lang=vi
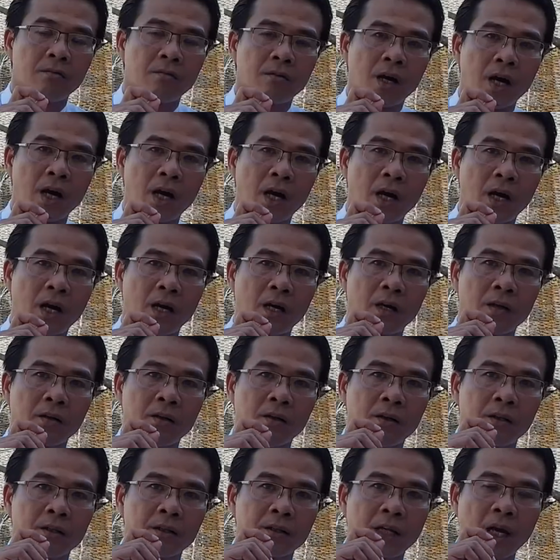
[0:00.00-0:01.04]
Và
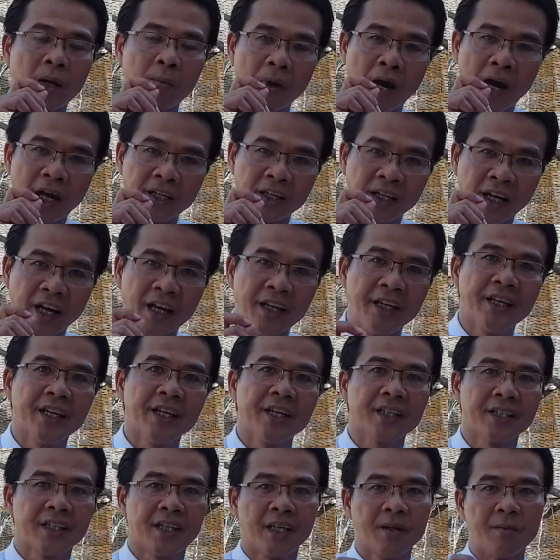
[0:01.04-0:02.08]
các bạn kỹ
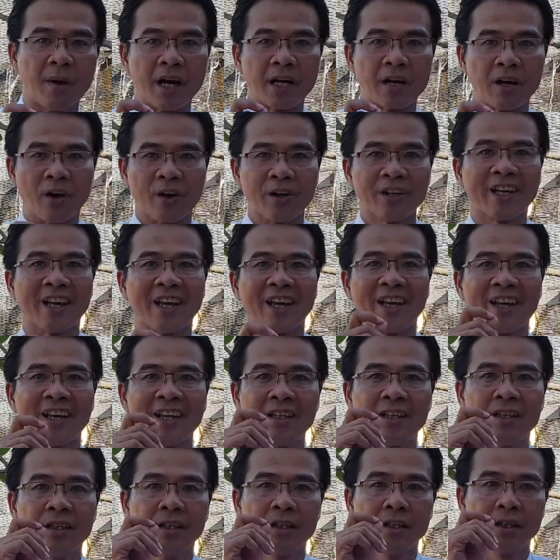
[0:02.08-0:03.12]
khi bạn đổi
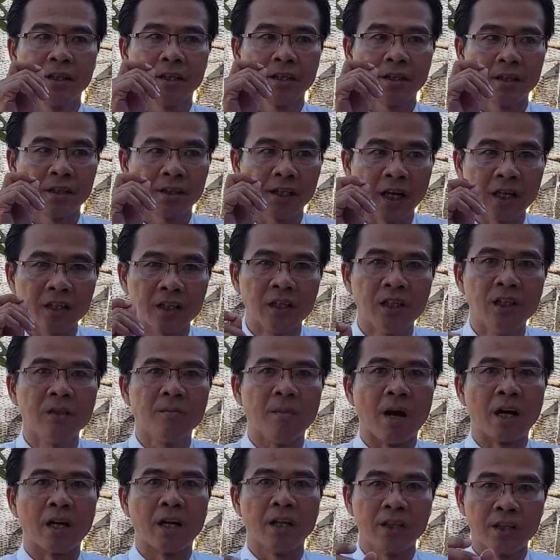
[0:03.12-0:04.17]
thẻ căn
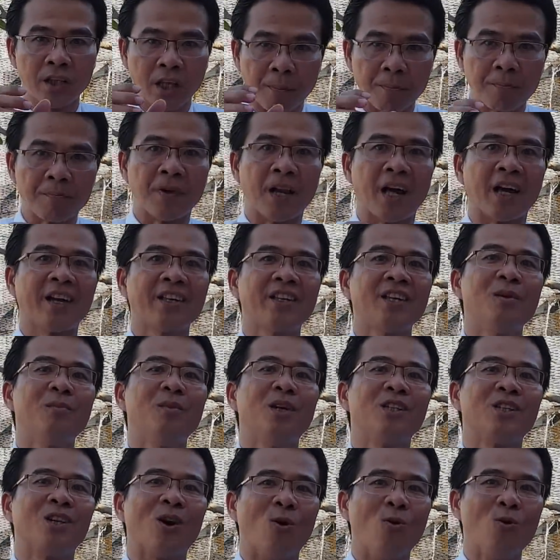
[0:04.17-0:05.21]
cước, bạn nên chụp lại cái chứng
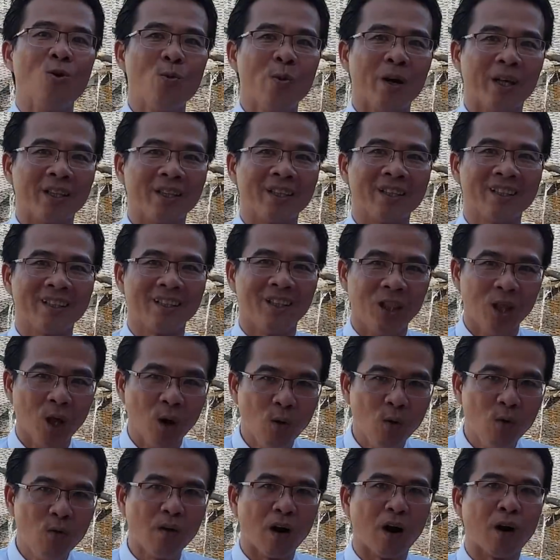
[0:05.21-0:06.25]
minh cũ của mình,
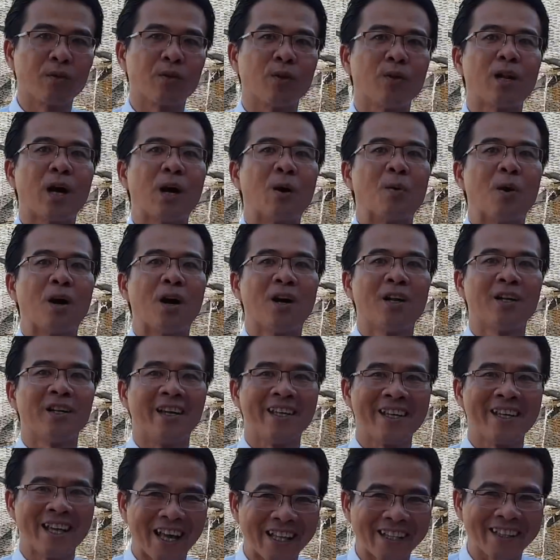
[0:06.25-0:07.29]
lưu vào chỗ nào đó
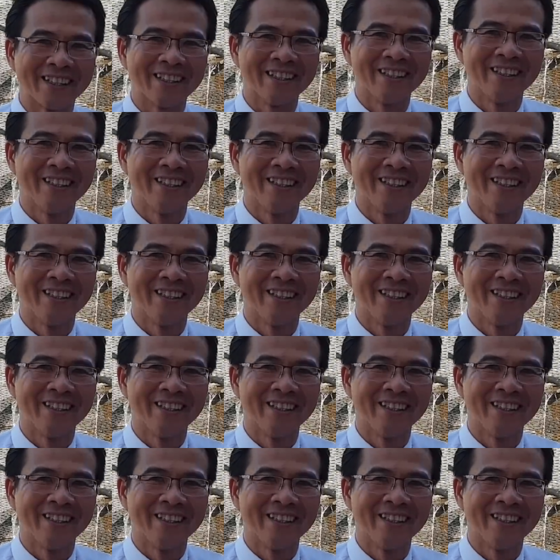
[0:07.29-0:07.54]
để dành.